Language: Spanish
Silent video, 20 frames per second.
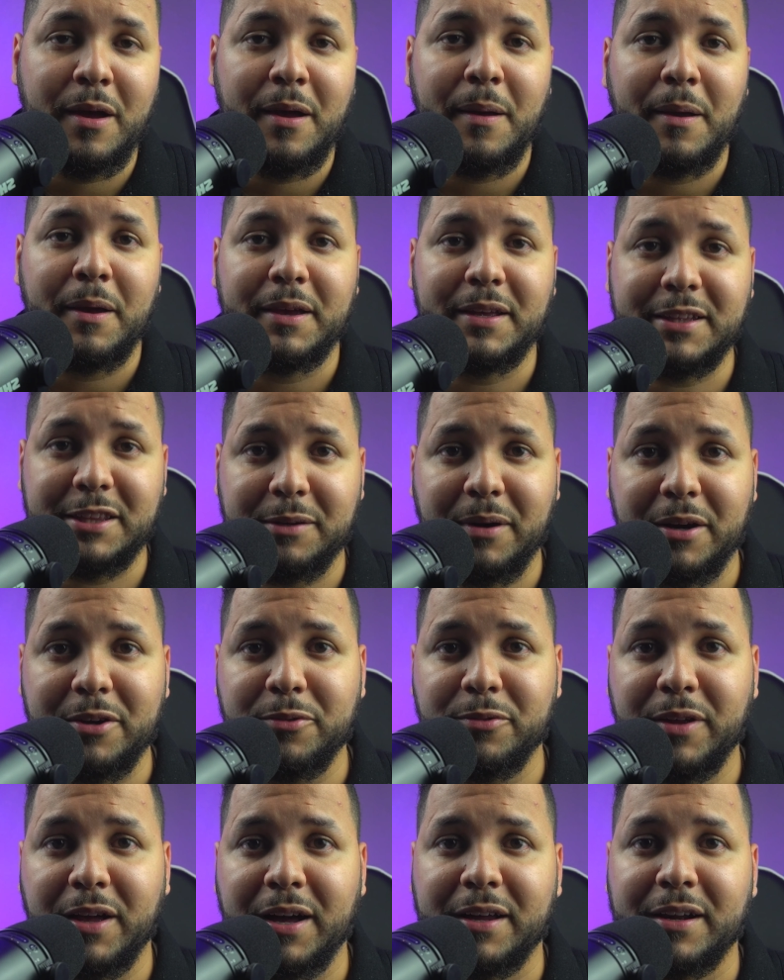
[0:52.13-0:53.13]
y te va a
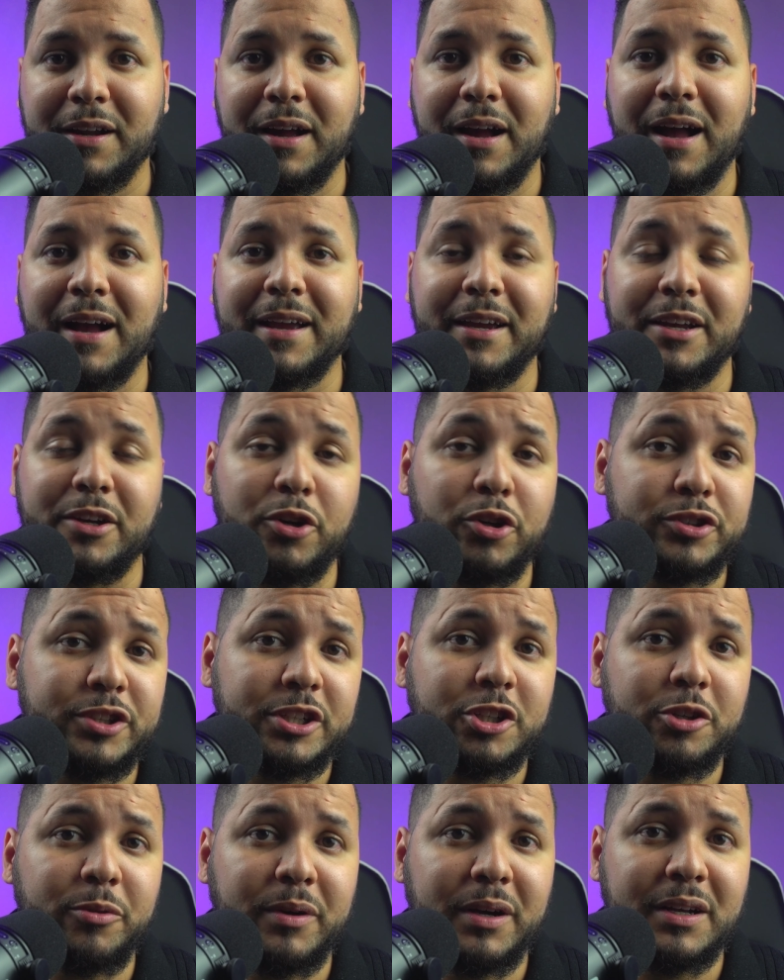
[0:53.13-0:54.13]
ayudar a que no te
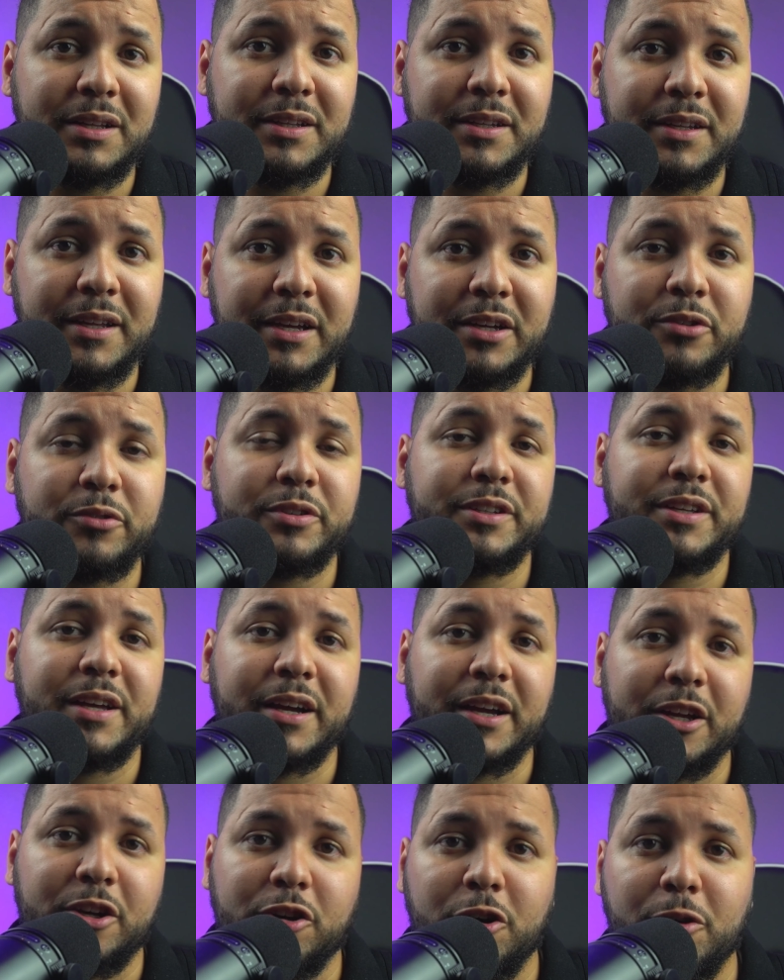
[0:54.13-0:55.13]
roben el dinero y a
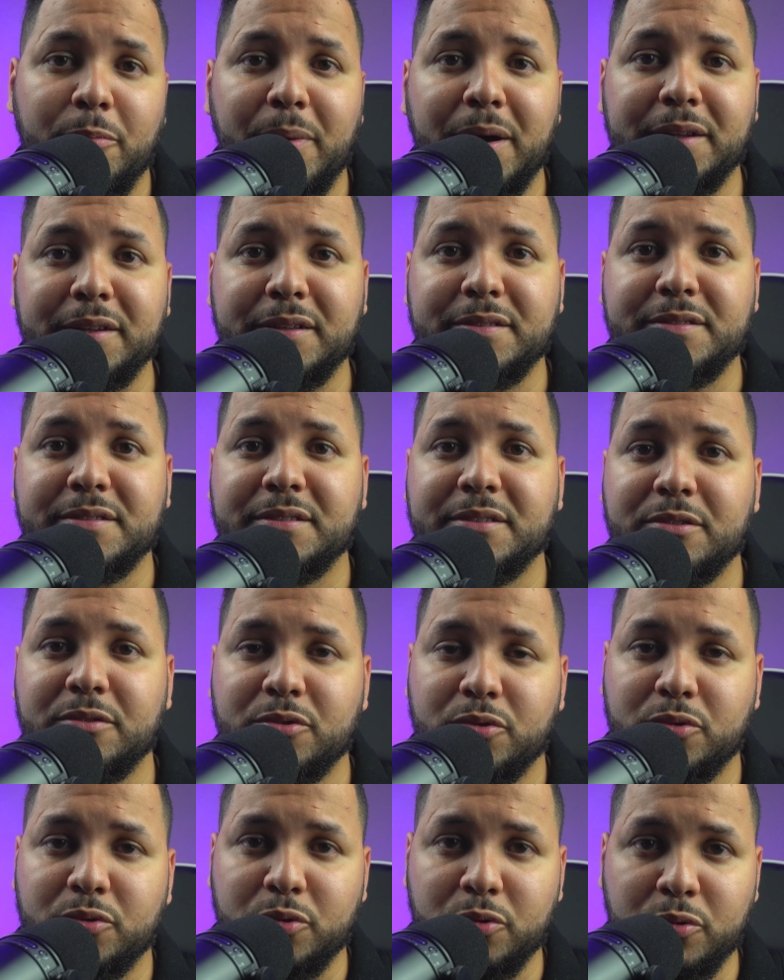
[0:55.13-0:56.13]
que no mandes
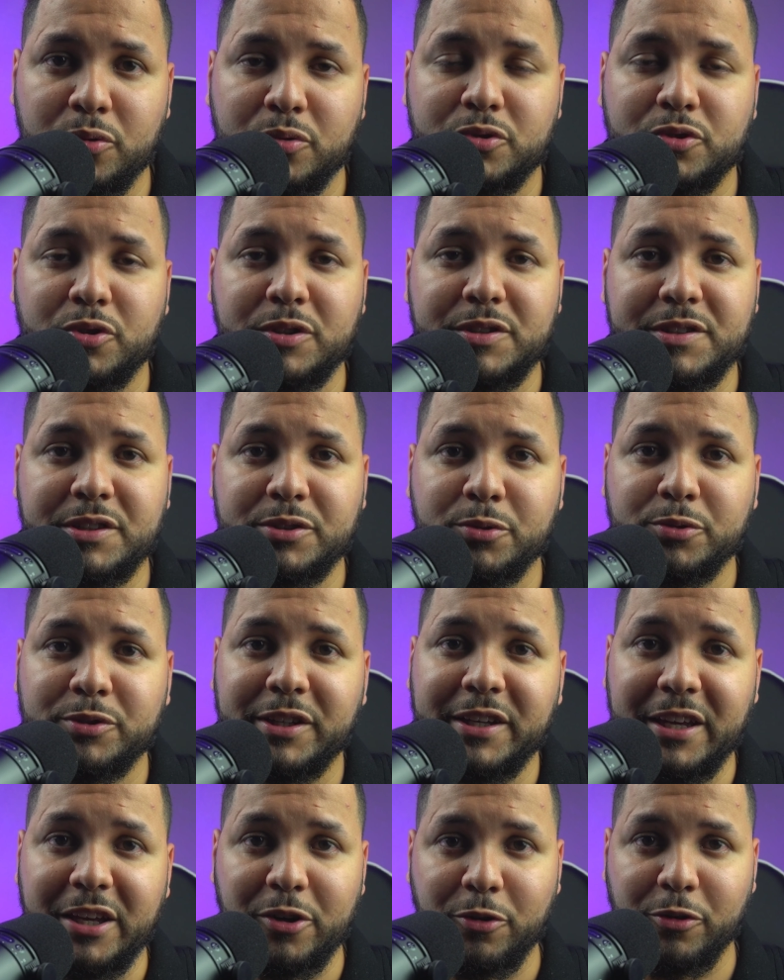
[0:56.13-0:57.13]
tu solicitud
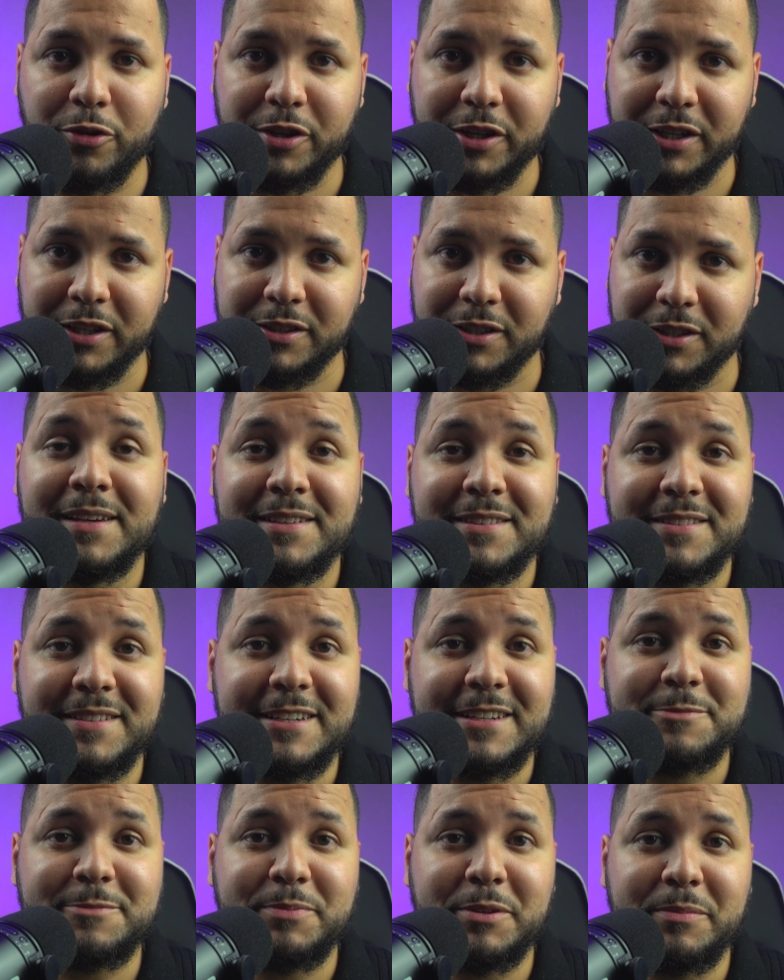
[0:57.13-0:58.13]
incorrecta. Si
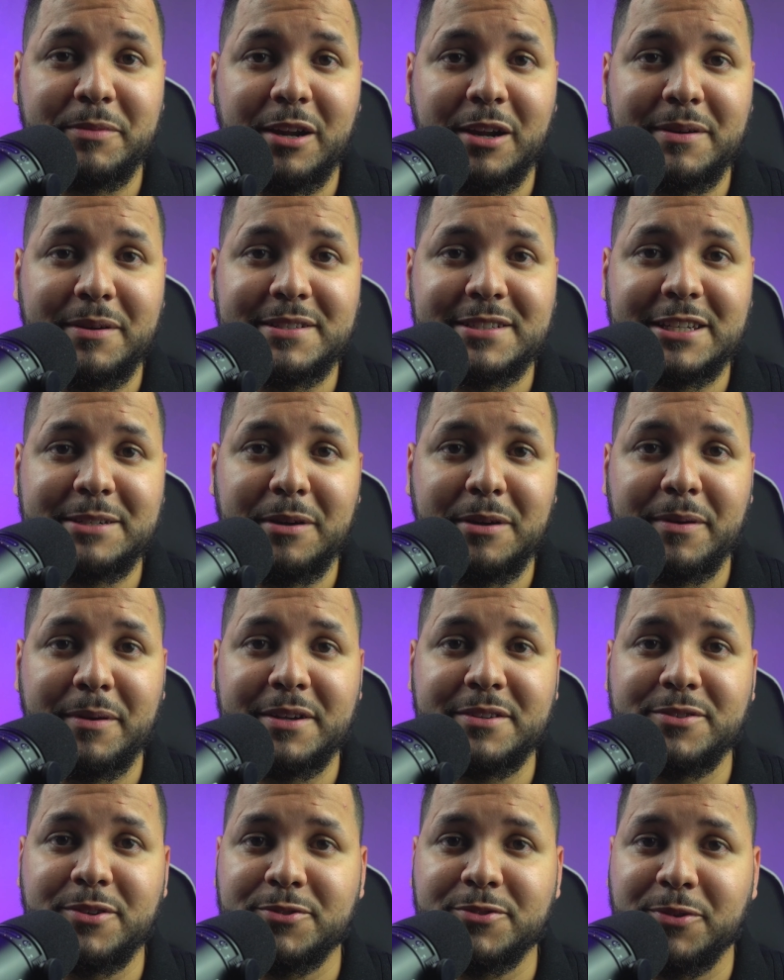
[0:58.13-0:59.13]
es primera vez que me ves,
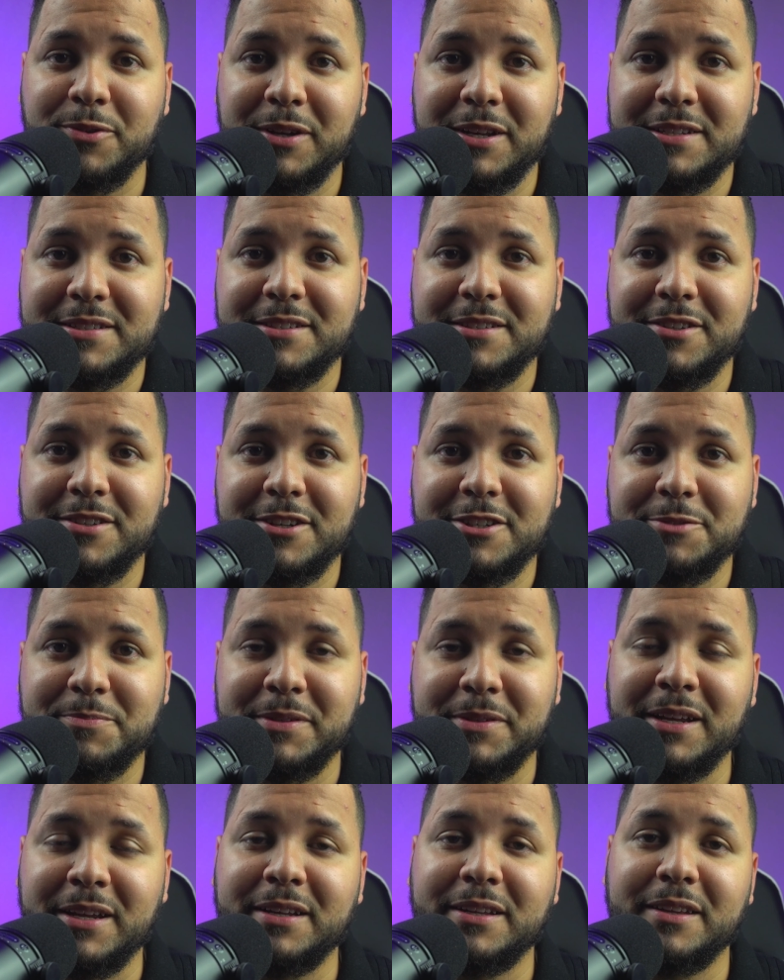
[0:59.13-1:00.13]
yo soy licenciado
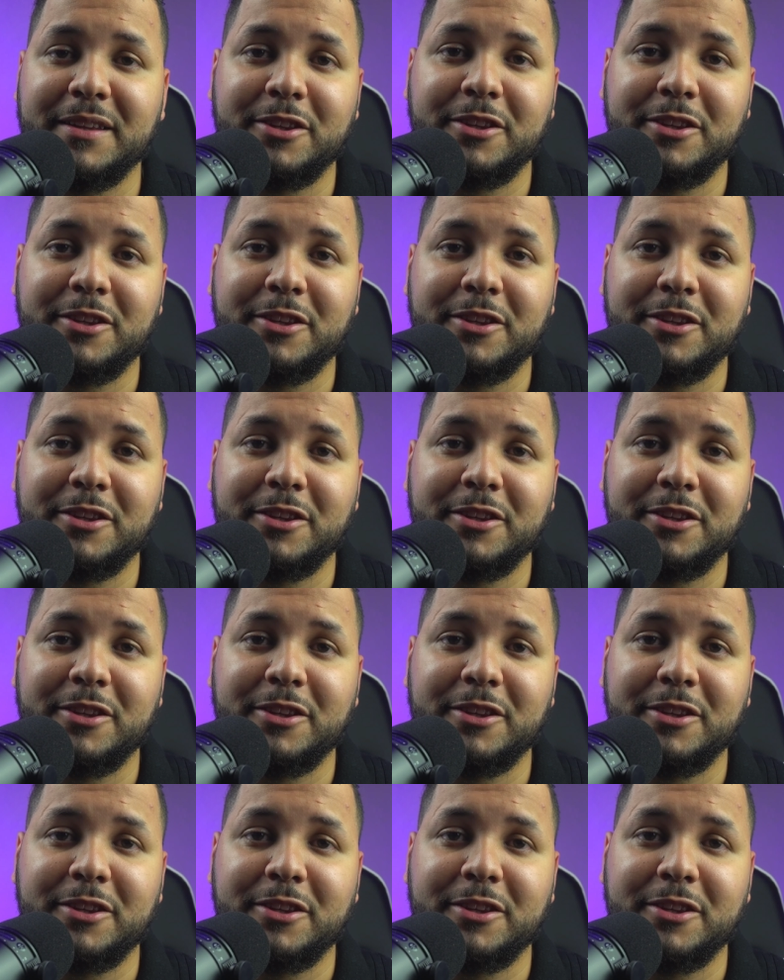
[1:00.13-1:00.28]
Espinal de Dato